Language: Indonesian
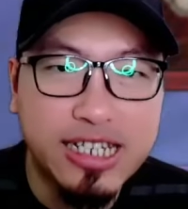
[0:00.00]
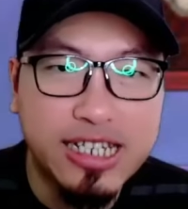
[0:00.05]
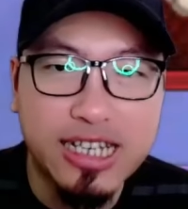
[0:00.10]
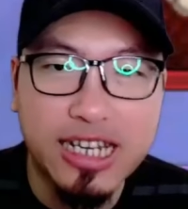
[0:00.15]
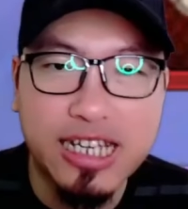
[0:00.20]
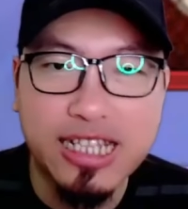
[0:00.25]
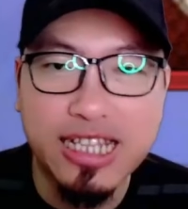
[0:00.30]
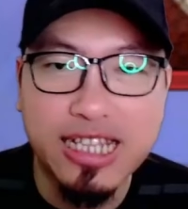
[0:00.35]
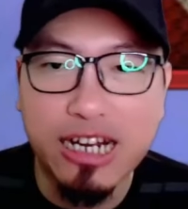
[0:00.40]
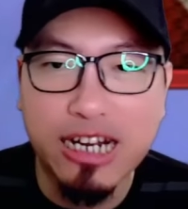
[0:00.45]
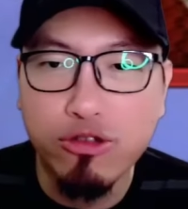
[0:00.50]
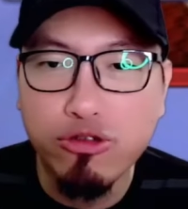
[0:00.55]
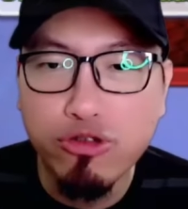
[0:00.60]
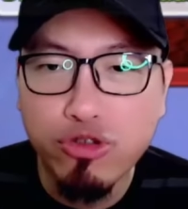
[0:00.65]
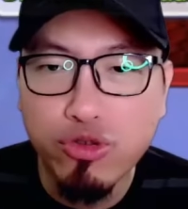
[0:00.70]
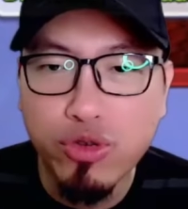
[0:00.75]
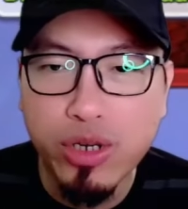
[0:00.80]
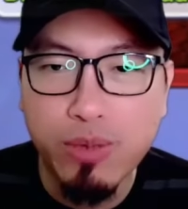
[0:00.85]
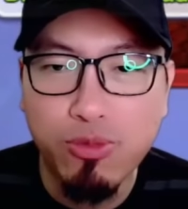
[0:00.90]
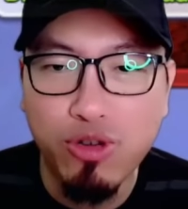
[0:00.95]
ini sekitar
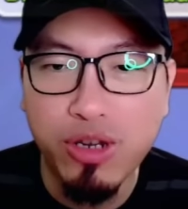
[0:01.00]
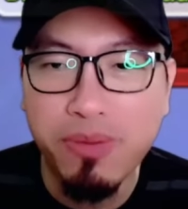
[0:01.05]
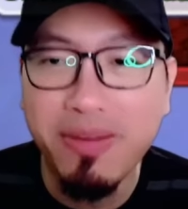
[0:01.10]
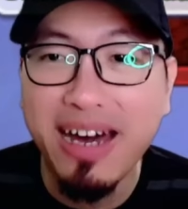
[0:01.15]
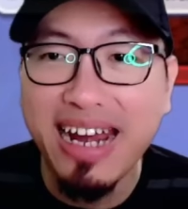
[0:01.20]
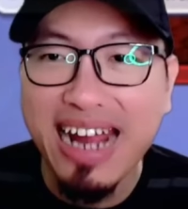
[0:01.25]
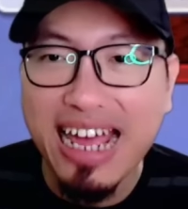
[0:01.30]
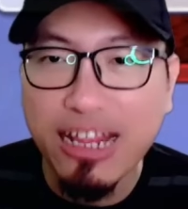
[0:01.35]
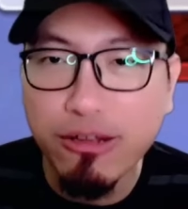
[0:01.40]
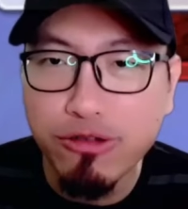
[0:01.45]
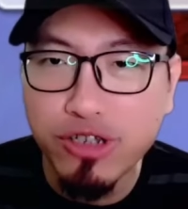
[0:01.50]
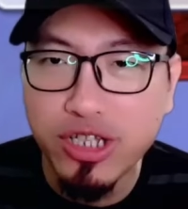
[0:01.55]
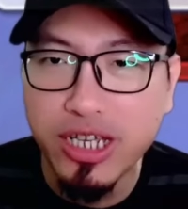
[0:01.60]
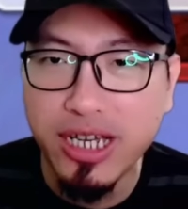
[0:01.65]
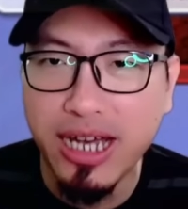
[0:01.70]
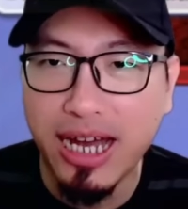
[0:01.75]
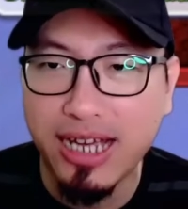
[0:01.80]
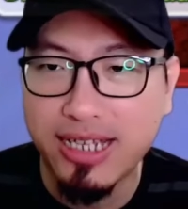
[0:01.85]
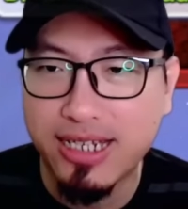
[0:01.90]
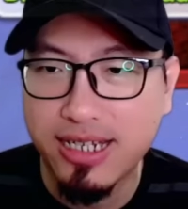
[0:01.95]
7500
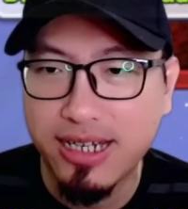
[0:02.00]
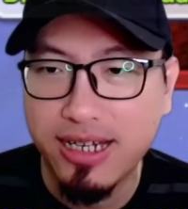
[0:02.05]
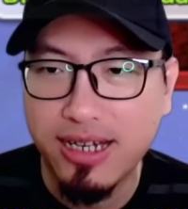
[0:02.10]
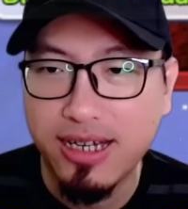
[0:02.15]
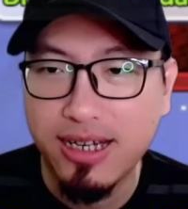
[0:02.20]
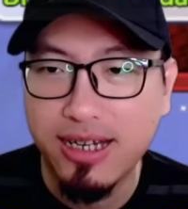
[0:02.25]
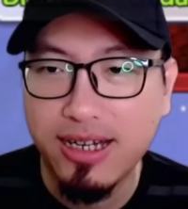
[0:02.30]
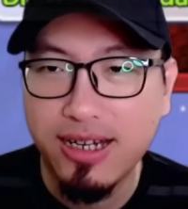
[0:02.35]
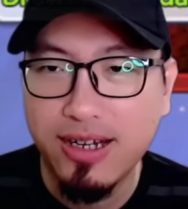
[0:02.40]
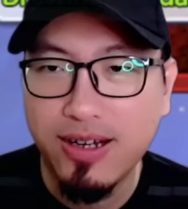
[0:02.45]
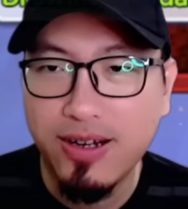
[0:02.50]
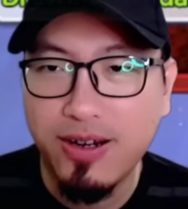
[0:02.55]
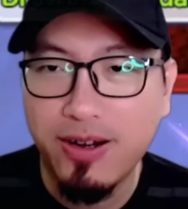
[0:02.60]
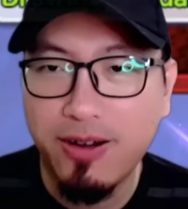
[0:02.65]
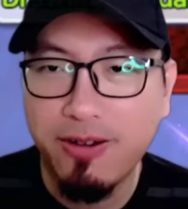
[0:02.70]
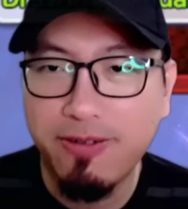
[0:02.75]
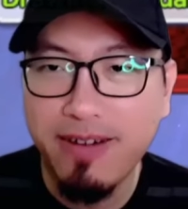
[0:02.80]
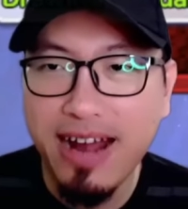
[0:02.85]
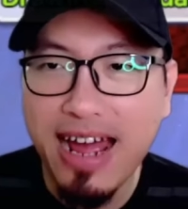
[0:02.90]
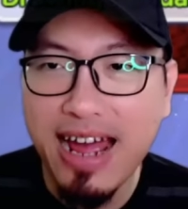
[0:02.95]
nih guys.
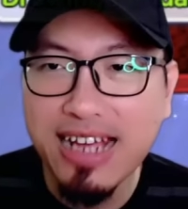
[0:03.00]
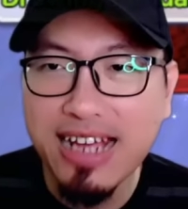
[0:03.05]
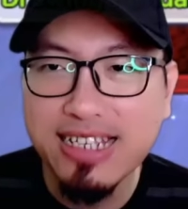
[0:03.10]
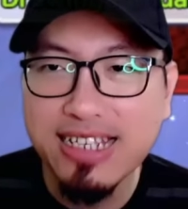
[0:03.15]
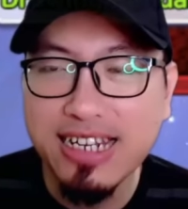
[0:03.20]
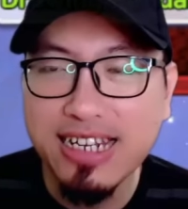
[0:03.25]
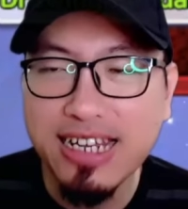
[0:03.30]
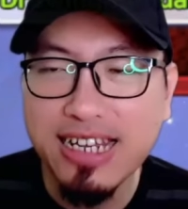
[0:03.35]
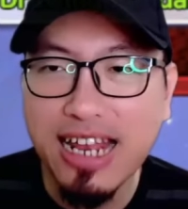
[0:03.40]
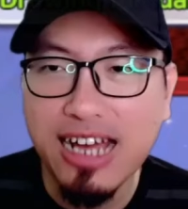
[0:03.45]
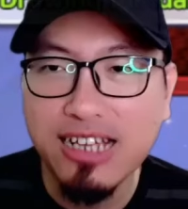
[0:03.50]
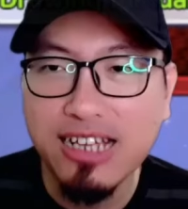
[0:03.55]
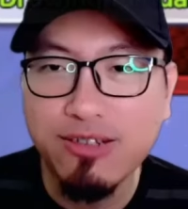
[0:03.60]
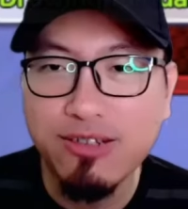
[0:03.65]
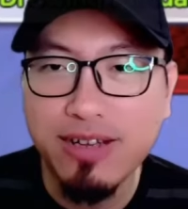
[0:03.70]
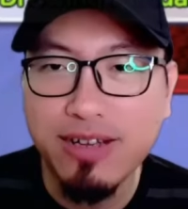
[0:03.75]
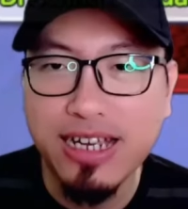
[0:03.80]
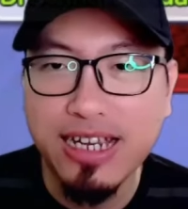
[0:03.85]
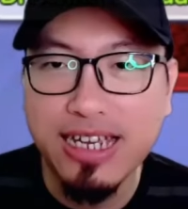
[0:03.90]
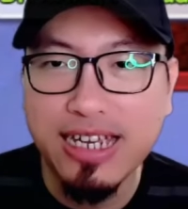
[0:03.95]
Alright, jadi
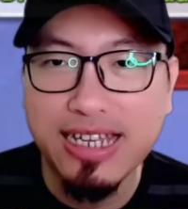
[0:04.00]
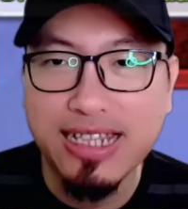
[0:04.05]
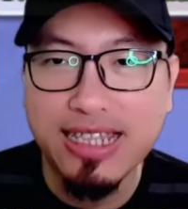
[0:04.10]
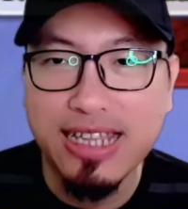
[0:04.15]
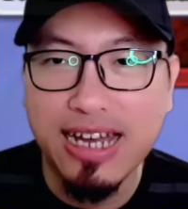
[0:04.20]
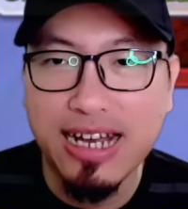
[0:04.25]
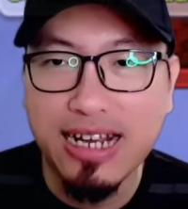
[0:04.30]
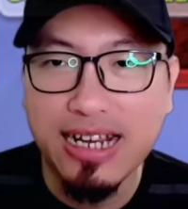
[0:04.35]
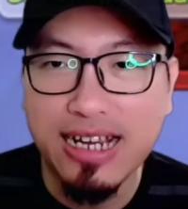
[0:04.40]
langsung aja kita